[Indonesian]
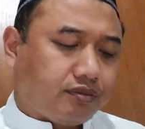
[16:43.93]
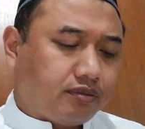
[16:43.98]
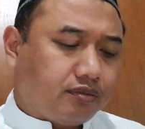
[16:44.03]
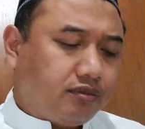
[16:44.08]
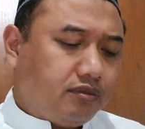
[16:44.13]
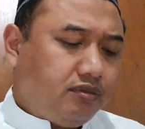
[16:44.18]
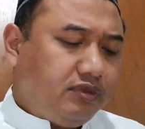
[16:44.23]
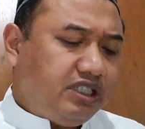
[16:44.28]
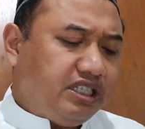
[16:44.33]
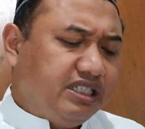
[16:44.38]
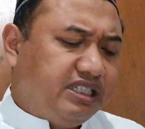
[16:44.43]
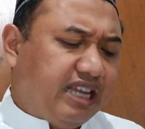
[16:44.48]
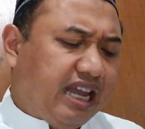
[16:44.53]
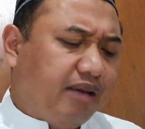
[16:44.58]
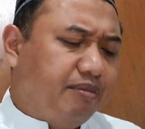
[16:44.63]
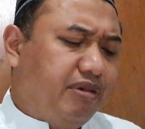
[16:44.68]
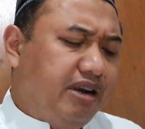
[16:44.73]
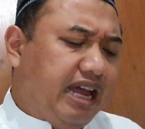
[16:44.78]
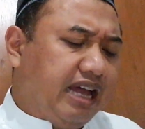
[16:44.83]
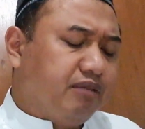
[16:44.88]
saya
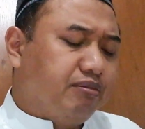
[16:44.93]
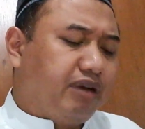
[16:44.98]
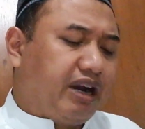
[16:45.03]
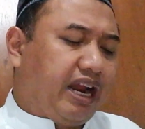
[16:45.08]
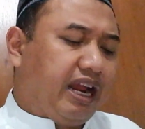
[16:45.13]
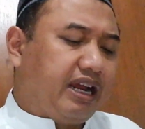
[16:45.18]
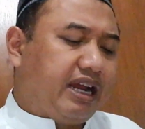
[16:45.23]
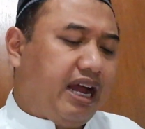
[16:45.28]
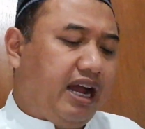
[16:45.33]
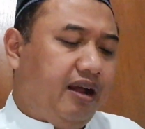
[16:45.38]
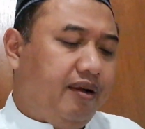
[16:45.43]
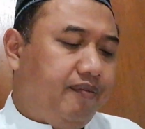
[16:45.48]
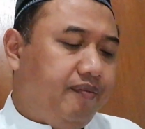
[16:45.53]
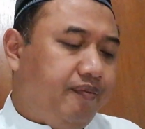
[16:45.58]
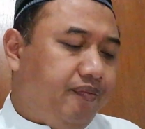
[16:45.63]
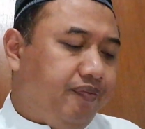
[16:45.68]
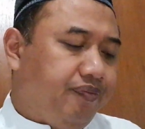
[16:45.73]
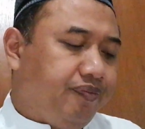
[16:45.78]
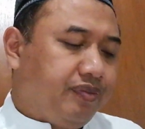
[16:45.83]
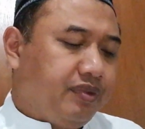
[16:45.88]
melihat mereka
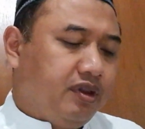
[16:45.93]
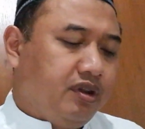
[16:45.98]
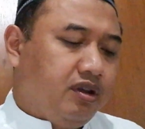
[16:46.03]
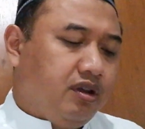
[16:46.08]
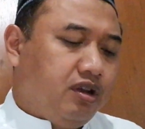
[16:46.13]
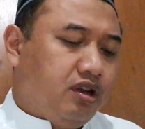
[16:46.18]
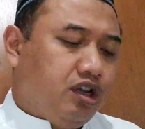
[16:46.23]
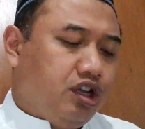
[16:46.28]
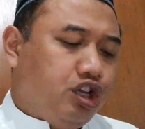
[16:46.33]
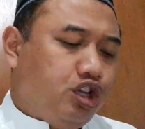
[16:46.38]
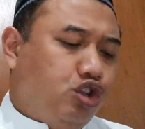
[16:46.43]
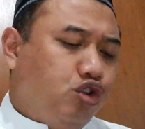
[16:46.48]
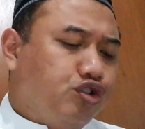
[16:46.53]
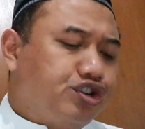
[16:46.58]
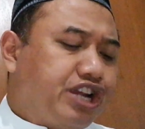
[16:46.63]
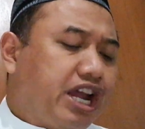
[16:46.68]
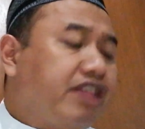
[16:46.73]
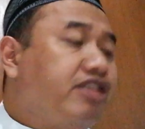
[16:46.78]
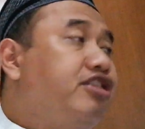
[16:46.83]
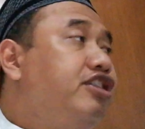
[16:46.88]

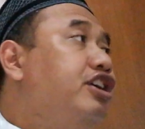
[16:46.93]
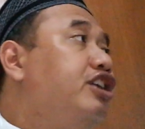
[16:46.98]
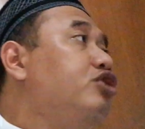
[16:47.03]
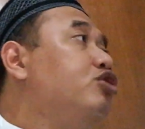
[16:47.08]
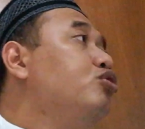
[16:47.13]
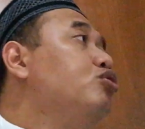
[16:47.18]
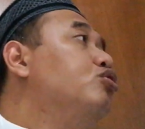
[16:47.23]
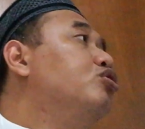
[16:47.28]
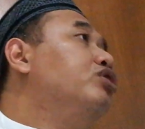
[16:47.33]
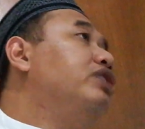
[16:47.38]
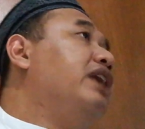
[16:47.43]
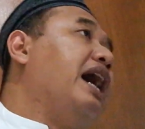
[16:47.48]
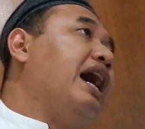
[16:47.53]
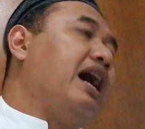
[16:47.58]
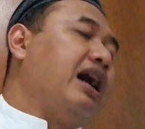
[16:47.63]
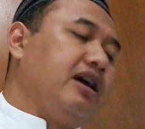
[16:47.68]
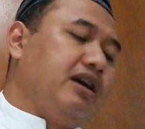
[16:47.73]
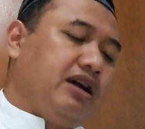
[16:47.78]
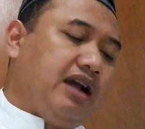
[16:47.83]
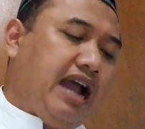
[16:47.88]
yushadiduna
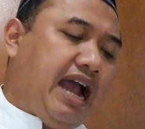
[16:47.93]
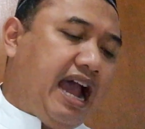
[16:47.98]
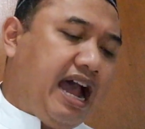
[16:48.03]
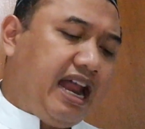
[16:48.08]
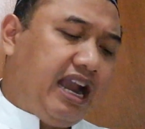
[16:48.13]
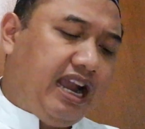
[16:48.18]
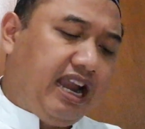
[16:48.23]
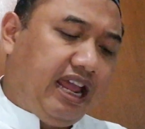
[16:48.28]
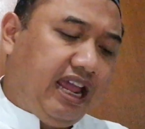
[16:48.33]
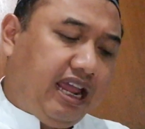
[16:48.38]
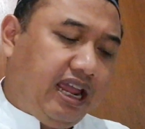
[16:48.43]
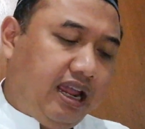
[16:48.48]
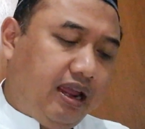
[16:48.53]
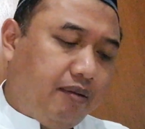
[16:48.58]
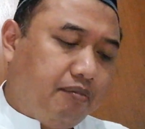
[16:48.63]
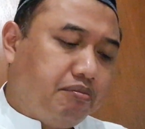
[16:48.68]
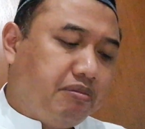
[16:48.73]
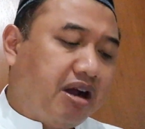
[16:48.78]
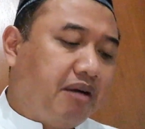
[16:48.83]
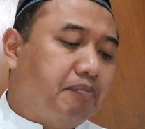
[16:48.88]
hale
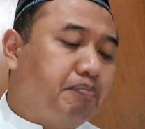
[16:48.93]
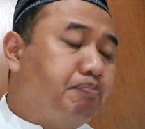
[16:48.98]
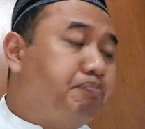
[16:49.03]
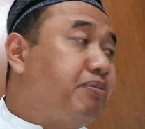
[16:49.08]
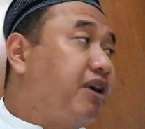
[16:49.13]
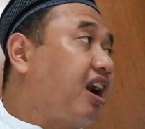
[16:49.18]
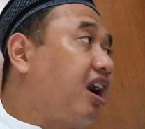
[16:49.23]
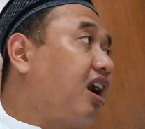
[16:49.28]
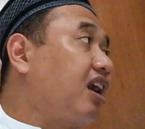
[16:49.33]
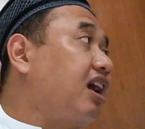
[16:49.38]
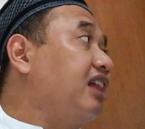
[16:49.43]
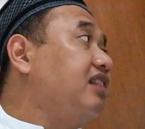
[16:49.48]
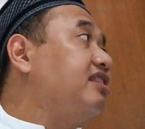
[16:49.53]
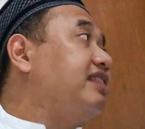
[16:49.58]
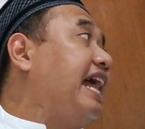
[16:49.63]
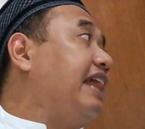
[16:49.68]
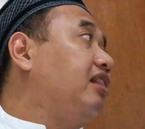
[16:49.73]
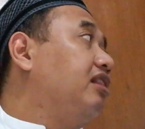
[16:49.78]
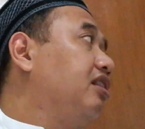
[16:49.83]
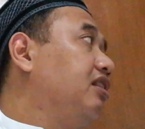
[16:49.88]
memperketat
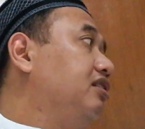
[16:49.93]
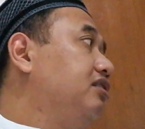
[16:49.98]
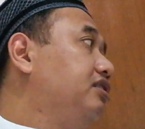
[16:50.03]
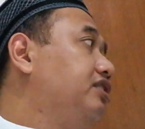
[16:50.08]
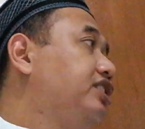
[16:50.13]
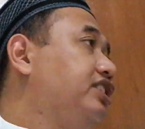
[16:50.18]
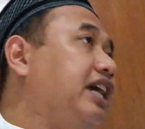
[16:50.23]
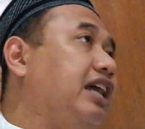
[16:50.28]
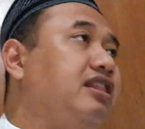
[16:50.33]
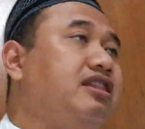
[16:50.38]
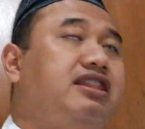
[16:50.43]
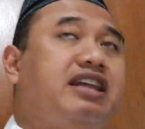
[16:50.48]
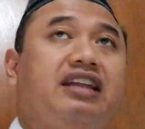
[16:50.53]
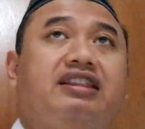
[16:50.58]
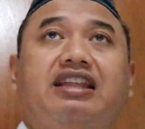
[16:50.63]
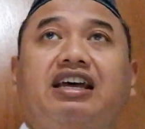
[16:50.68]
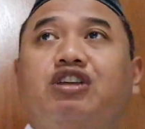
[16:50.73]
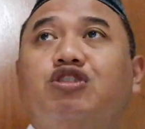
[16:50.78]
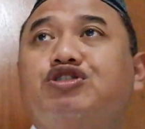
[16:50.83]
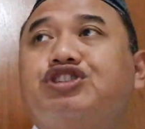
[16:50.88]
syaddata
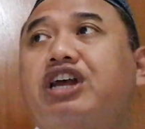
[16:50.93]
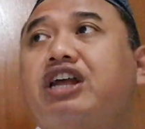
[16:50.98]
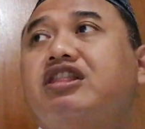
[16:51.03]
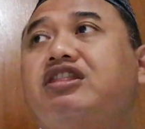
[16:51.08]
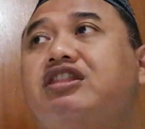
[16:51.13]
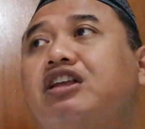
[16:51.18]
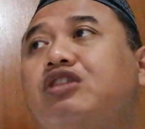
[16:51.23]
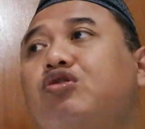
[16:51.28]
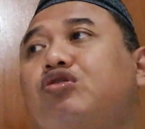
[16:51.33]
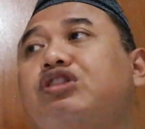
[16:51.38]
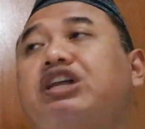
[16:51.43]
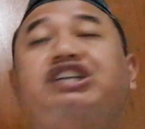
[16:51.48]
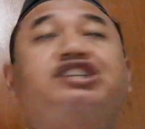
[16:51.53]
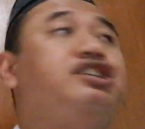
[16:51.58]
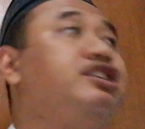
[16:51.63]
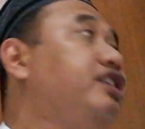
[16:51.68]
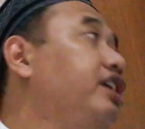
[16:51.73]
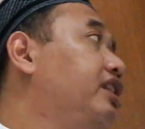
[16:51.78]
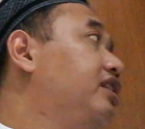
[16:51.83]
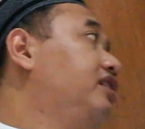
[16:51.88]
yushadidu
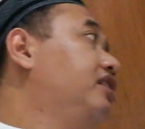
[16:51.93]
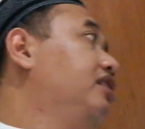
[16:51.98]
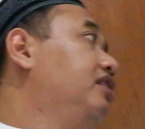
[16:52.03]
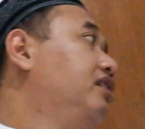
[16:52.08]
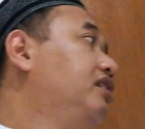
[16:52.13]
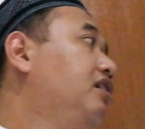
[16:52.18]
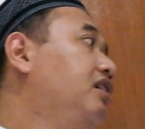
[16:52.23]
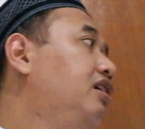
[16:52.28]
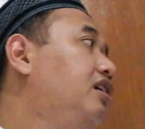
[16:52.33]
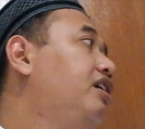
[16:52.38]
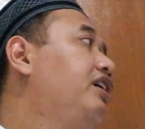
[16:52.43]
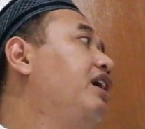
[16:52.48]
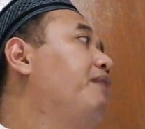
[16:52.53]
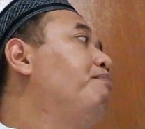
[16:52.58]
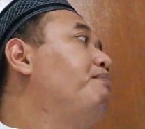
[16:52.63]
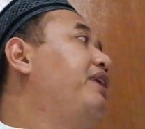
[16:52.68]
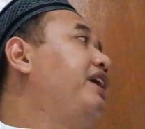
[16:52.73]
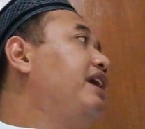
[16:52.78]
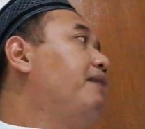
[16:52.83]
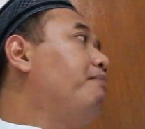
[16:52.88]
tasdid
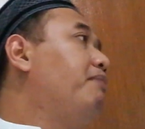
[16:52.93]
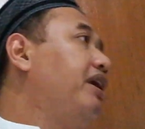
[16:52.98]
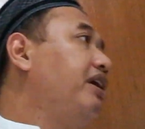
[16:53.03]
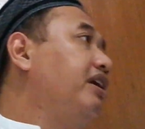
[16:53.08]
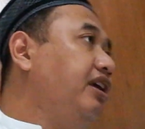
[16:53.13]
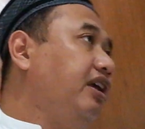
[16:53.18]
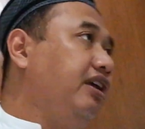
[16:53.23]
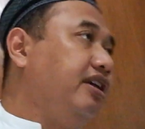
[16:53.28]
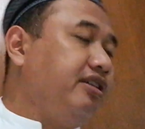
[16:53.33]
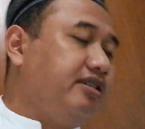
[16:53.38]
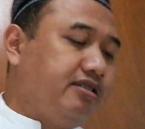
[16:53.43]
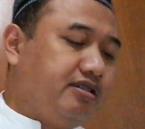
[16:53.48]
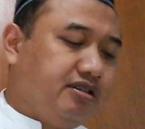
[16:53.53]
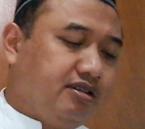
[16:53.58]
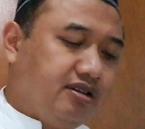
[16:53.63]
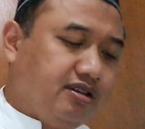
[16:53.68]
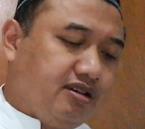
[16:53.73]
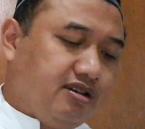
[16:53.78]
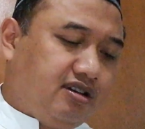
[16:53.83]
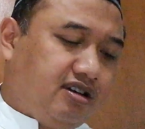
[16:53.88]
nemen-nemeni
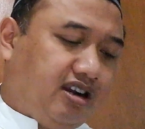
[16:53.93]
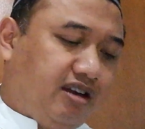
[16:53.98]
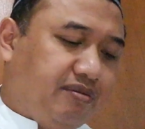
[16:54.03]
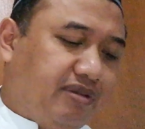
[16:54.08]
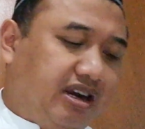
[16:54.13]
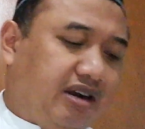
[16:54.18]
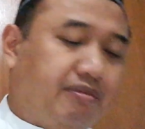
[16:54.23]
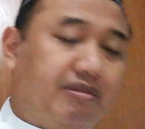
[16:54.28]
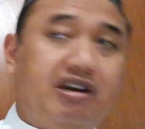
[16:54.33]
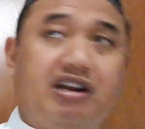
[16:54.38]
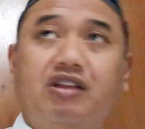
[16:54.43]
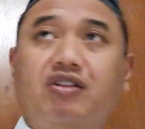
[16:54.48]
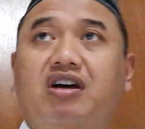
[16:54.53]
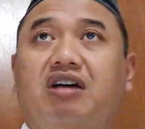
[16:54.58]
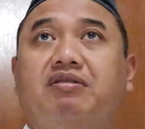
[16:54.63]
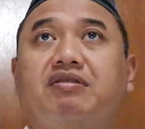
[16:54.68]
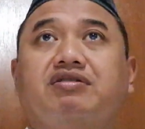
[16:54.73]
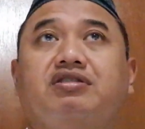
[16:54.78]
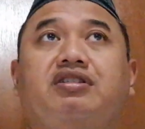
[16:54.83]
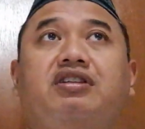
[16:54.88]
nemen-nemeni itu apa
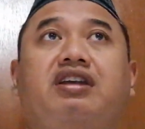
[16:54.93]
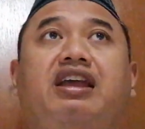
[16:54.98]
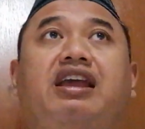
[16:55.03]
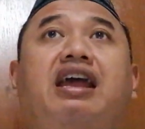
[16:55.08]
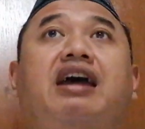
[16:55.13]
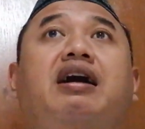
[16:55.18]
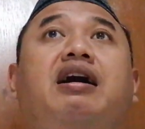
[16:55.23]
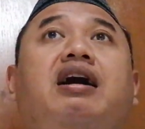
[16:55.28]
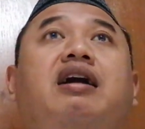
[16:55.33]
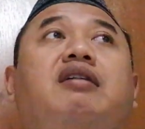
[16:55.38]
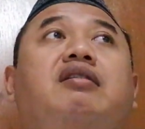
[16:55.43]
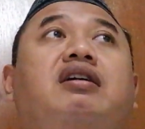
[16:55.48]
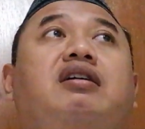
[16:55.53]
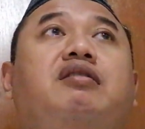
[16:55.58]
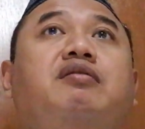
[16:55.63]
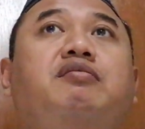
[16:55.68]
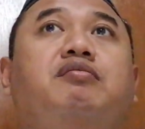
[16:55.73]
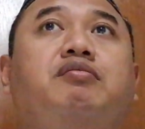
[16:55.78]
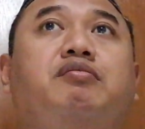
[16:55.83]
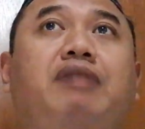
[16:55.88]
maksudnya ya
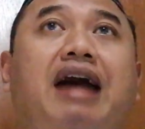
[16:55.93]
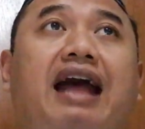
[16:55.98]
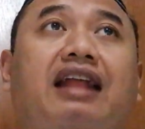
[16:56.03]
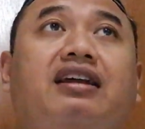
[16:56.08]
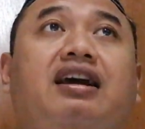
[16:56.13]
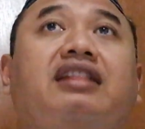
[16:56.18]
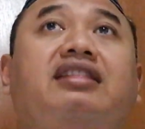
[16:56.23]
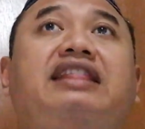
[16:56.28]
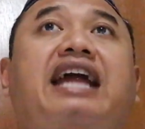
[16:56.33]
ah, ketat